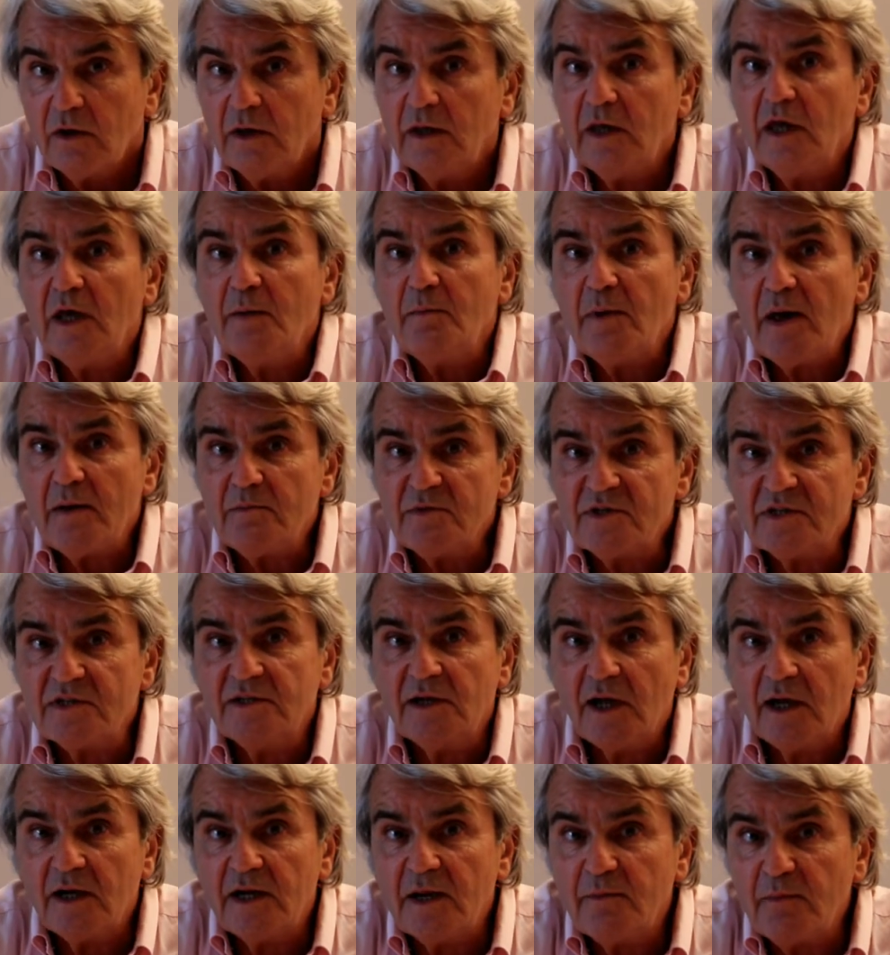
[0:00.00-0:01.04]
Et même
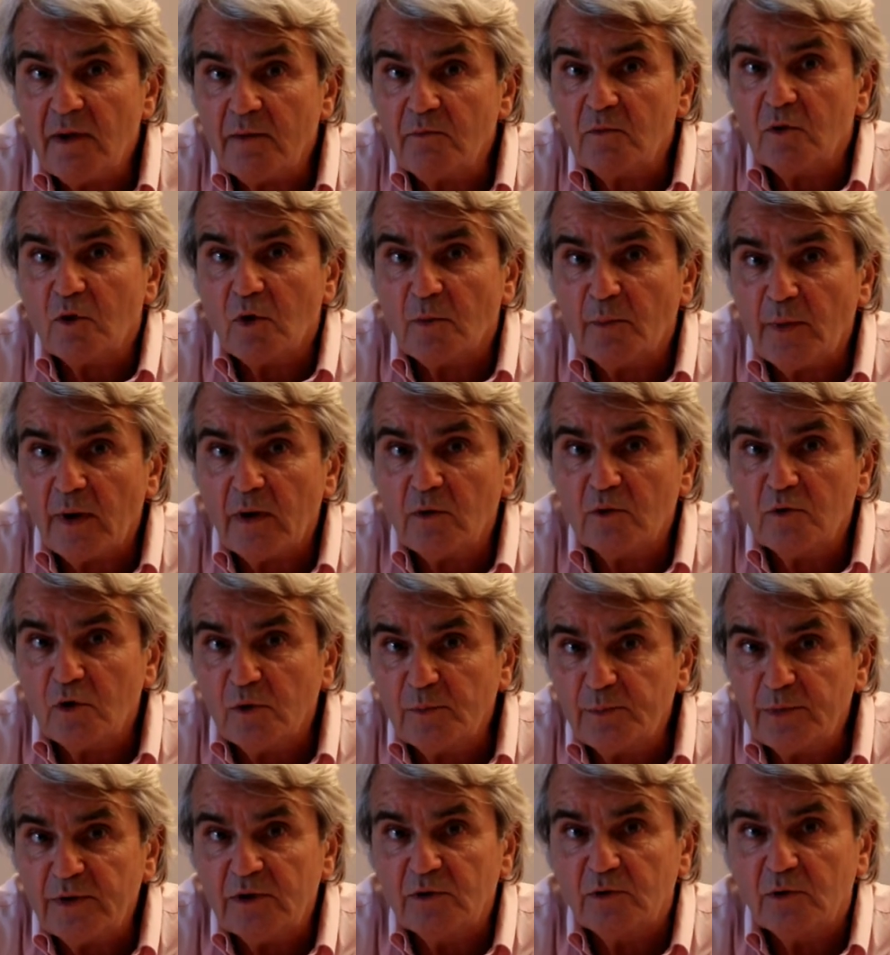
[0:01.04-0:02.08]
s'il a les mêmes copains ou
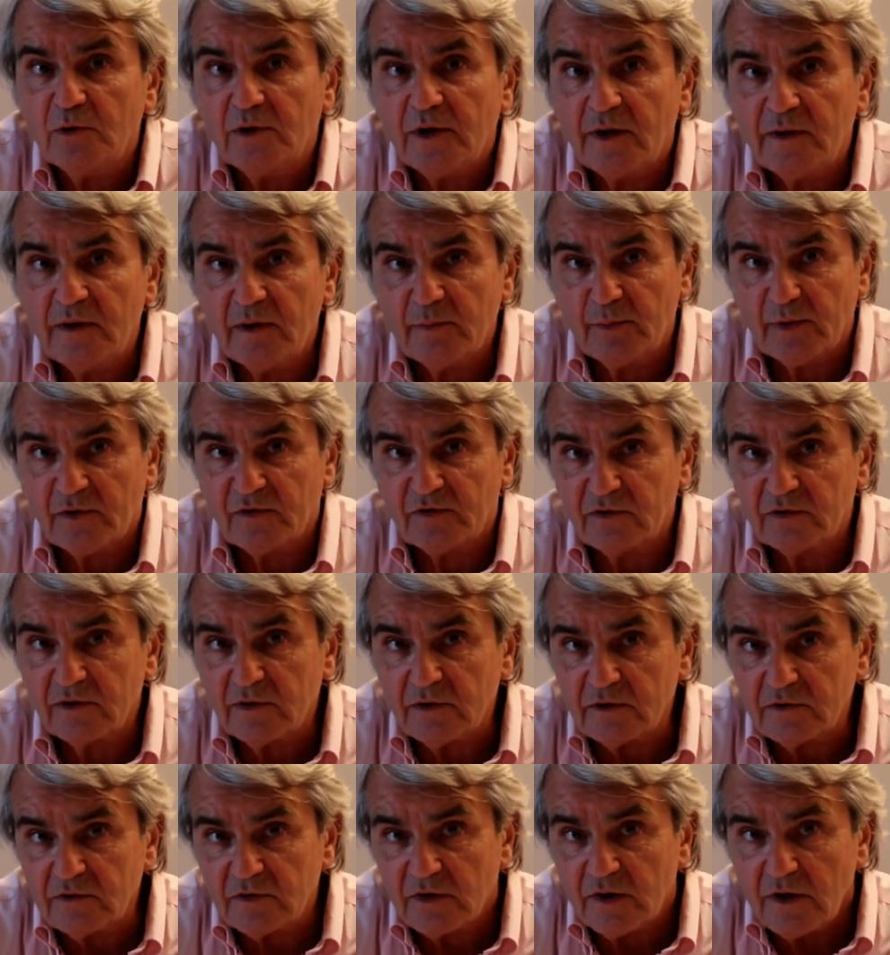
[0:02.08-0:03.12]
copines que l'année
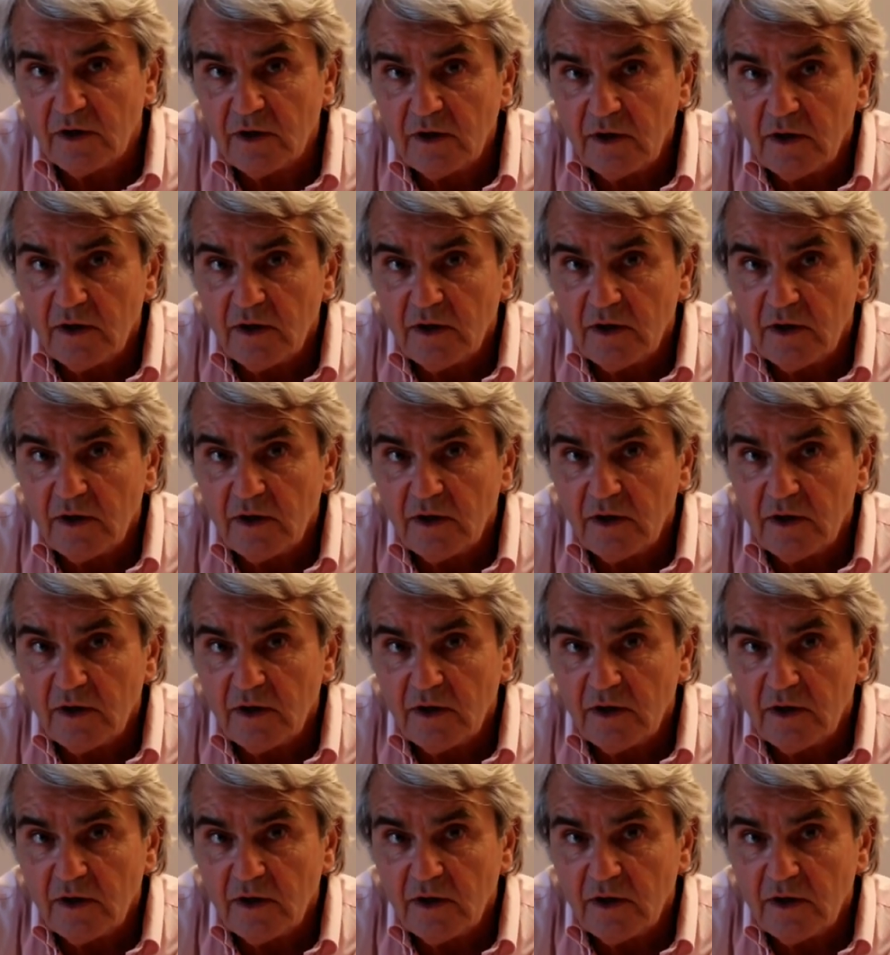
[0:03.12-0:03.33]
précédente,